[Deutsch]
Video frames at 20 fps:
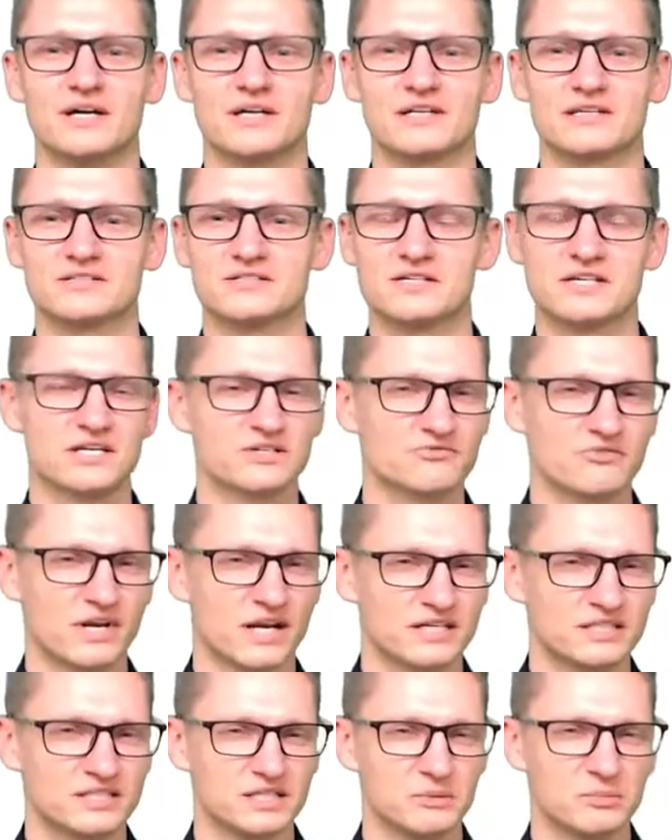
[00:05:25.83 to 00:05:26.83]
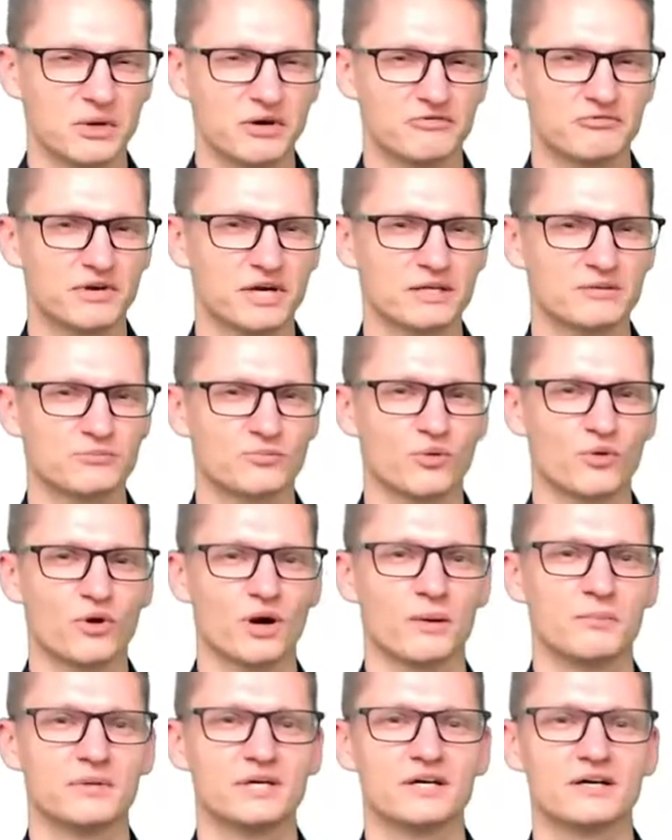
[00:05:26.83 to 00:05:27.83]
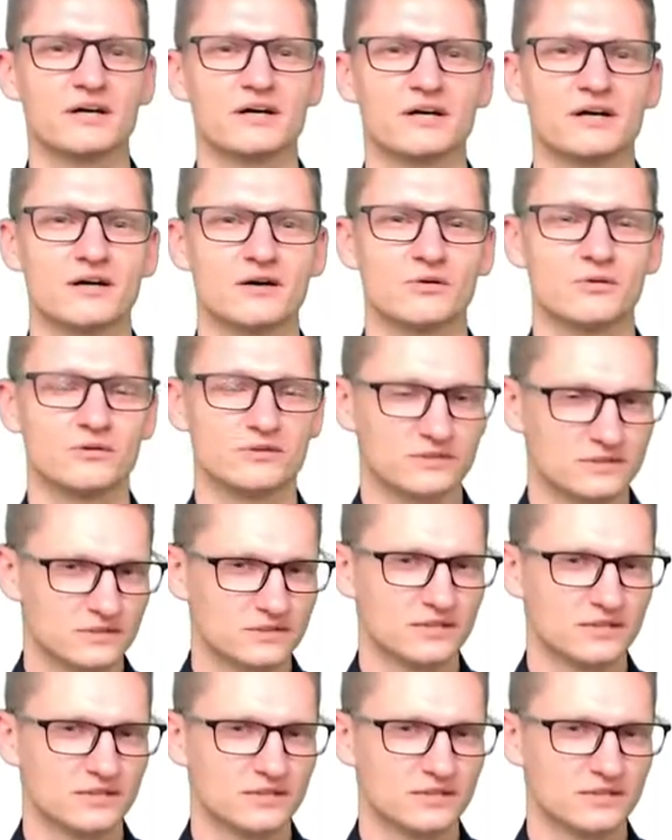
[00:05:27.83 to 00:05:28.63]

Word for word: dann sind das vielleicht die perfekten Programmierer und